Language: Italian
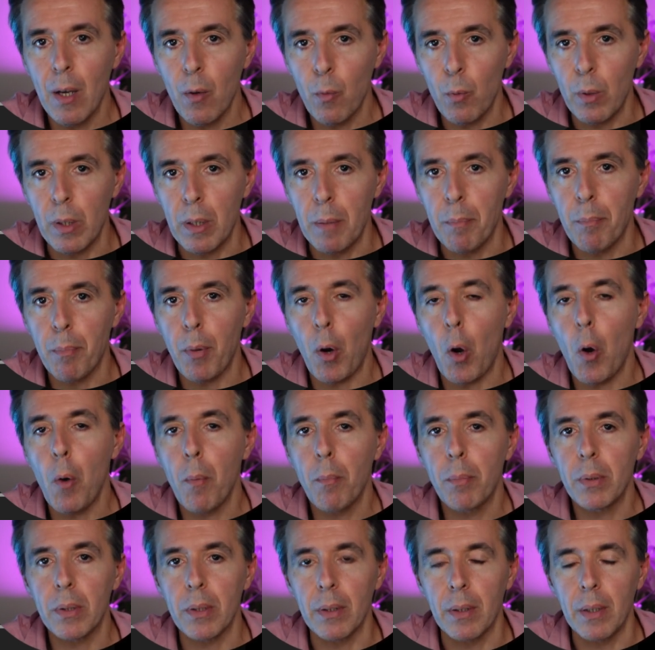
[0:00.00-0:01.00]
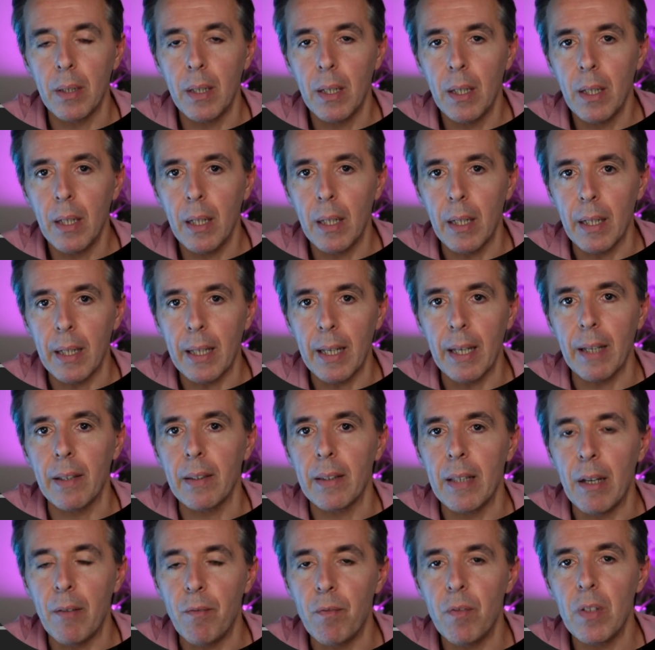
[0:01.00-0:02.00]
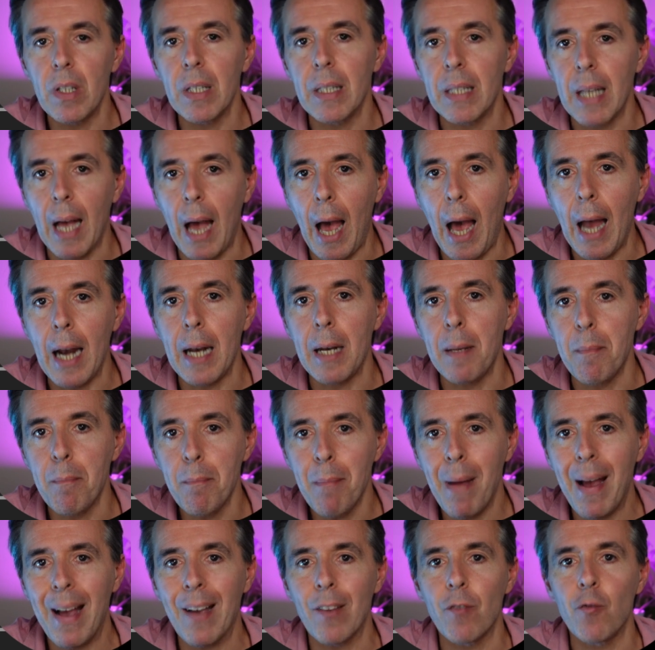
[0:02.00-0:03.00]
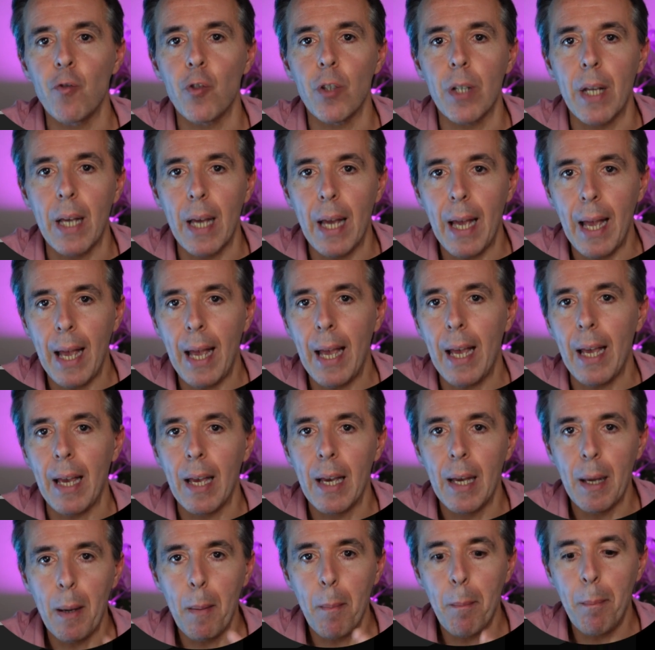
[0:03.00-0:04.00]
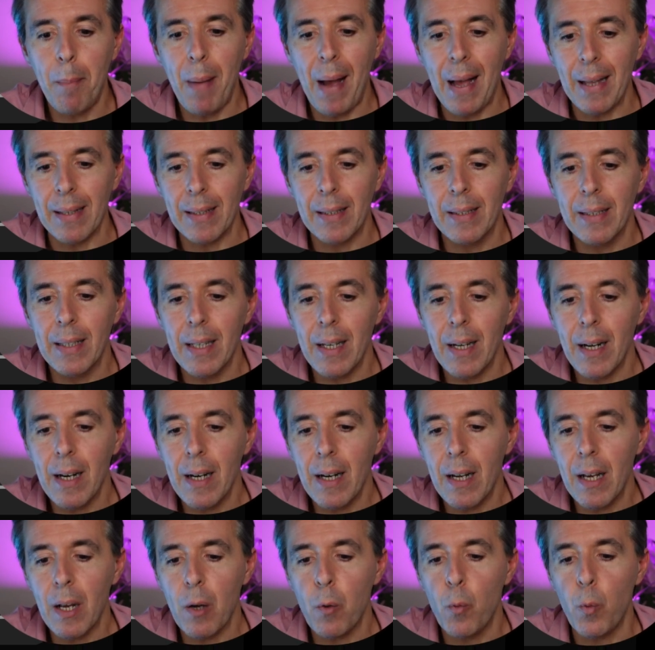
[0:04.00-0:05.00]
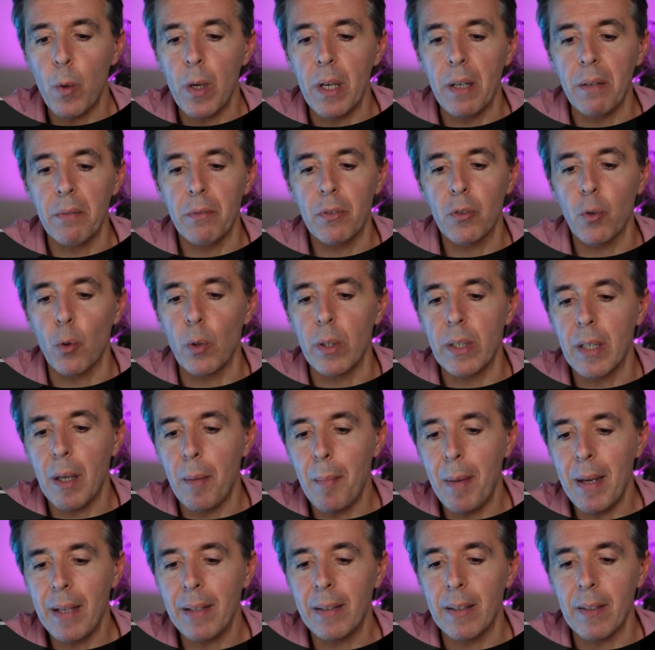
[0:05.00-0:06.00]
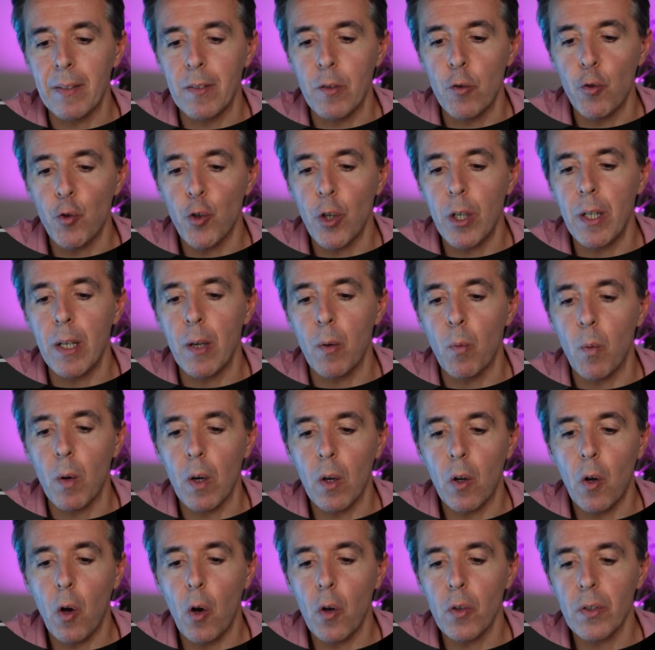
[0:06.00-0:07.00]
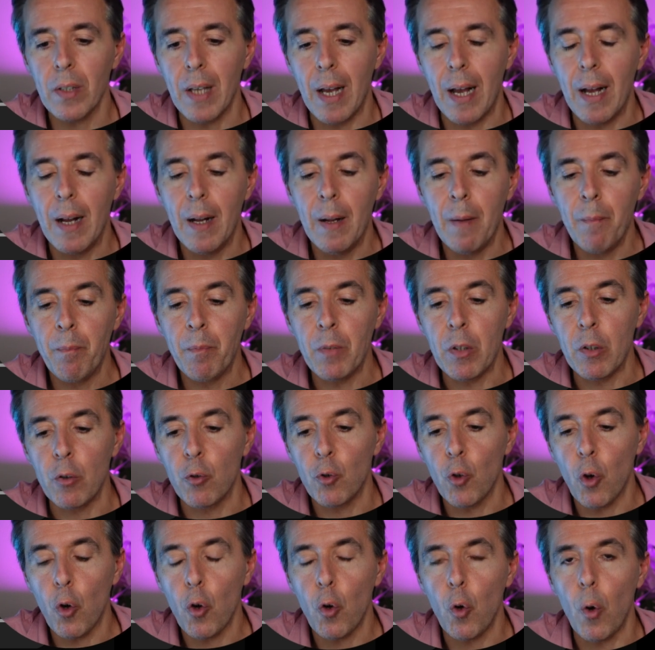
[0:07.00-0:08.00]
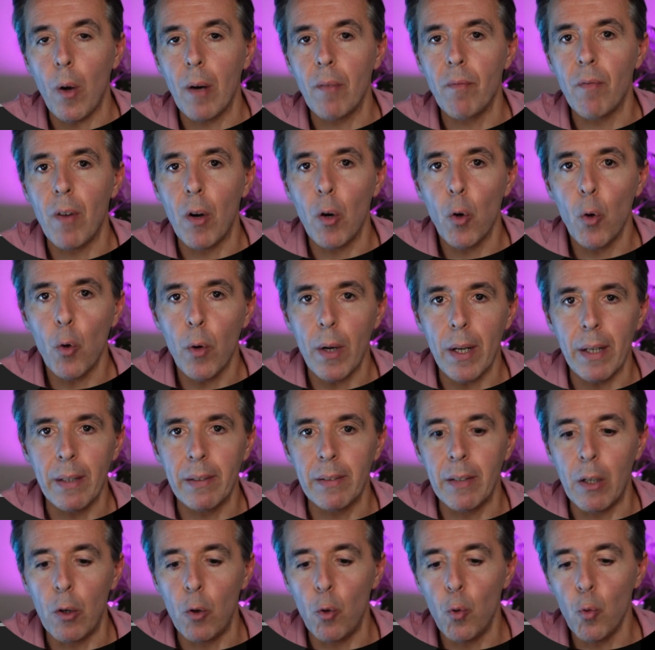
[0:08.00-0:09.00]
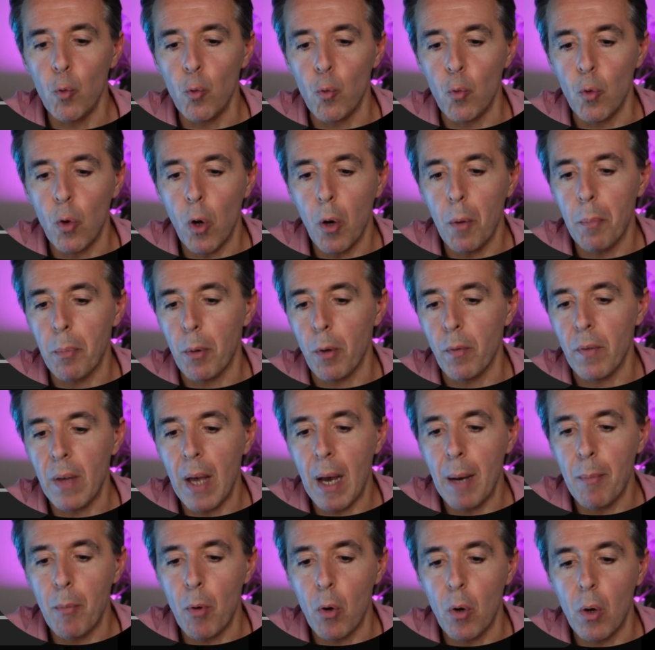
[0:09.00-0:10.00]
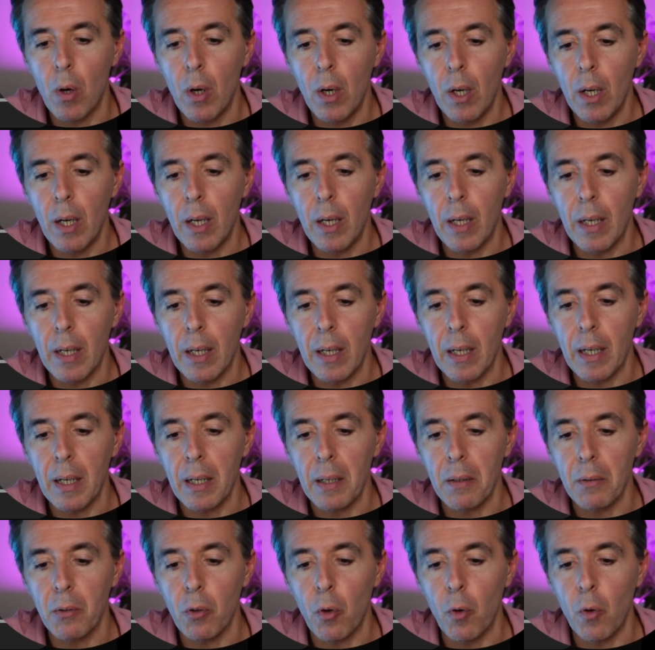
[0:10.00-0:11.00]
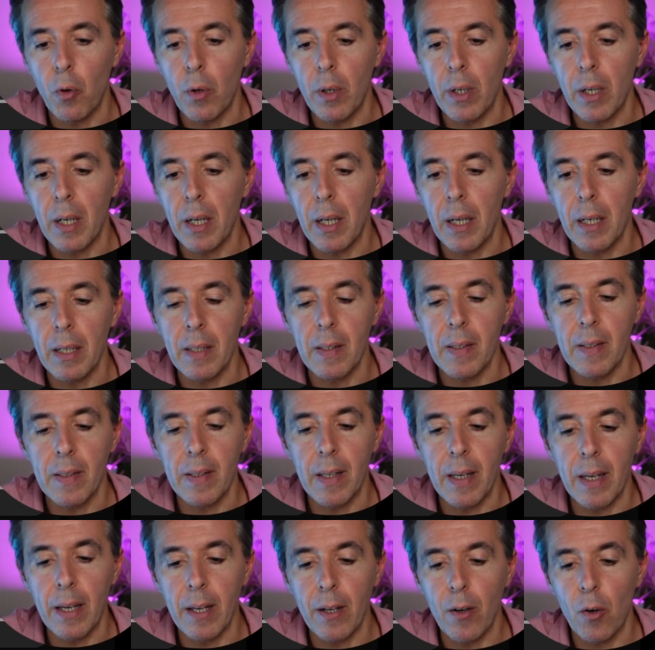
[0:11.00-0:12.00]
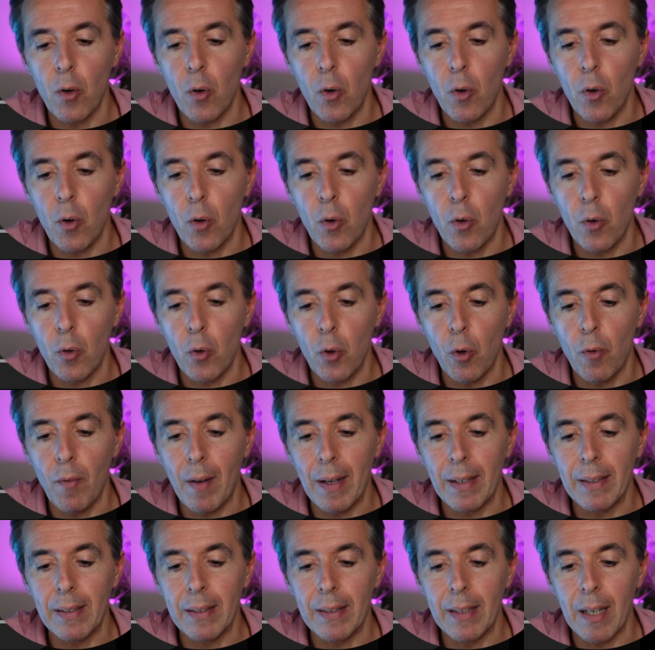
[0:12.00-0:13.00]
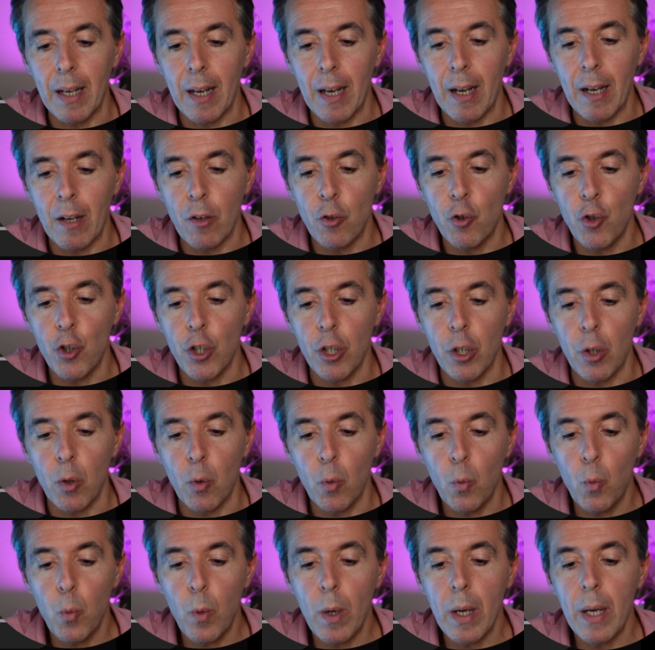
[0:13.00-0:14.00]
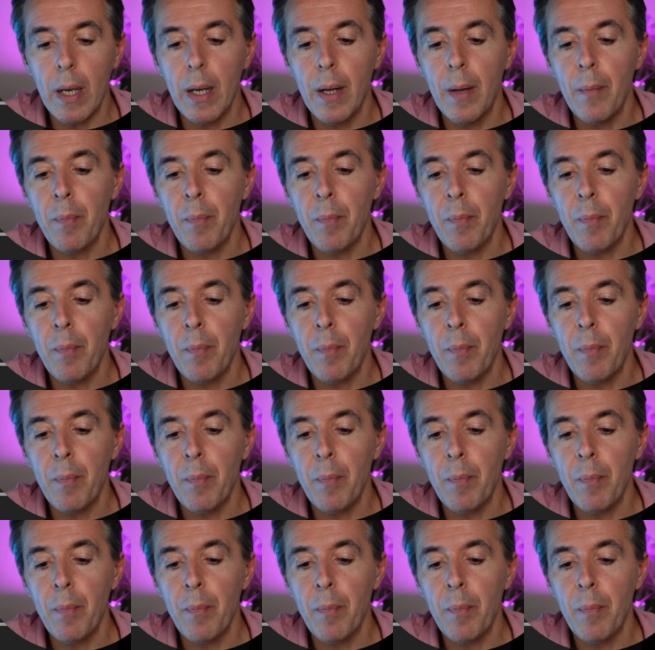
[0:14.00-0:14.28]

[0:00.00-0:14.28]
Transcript: quindi prompt eh, che dà vita all'immagine e pattern, qui solitamente si sceglie qualcosa intorno al valore dell'1, proviamo eh, con 0,95, eh,